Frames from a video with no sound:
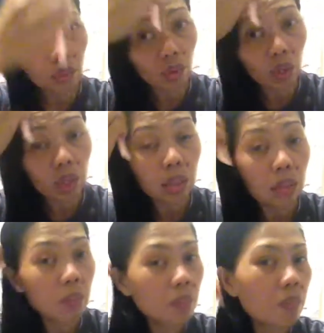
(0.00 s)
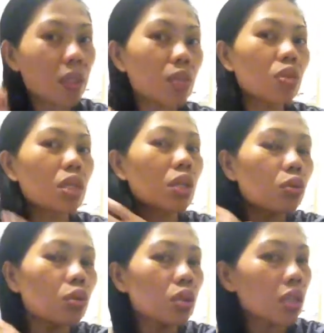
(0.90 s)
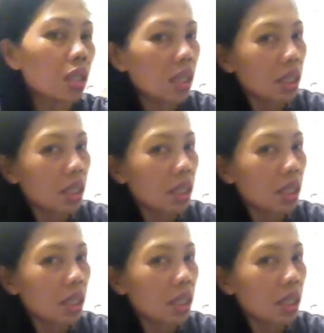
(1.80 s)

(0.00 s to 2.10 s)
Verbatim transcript: oil mismo sa roots niya.